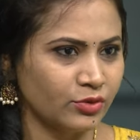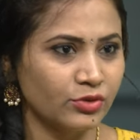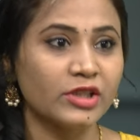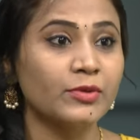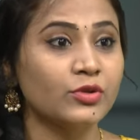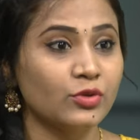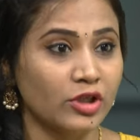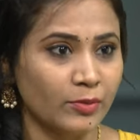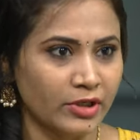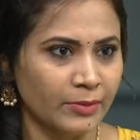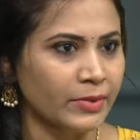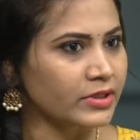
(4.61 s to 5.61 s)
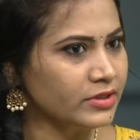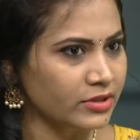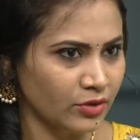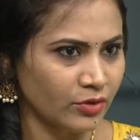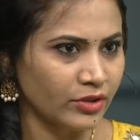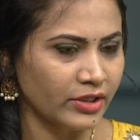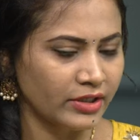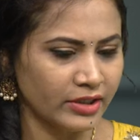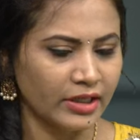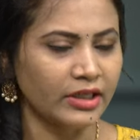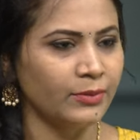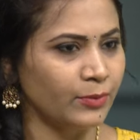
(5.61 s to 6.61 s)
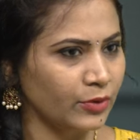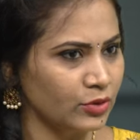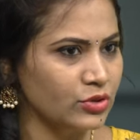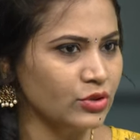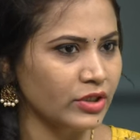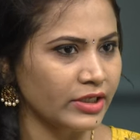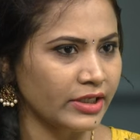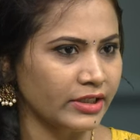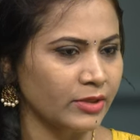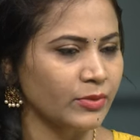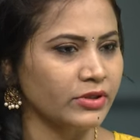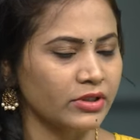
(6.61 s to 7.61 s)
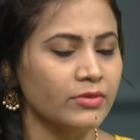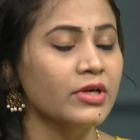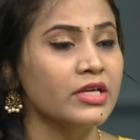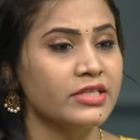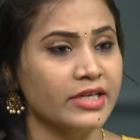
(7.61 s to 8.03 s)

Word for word: చూస్తామో చూడమన్న పరిస్థితిలో ఉండేది కానీ ఇప్పుడు చూస్తున్నట్టయితే మాత్రం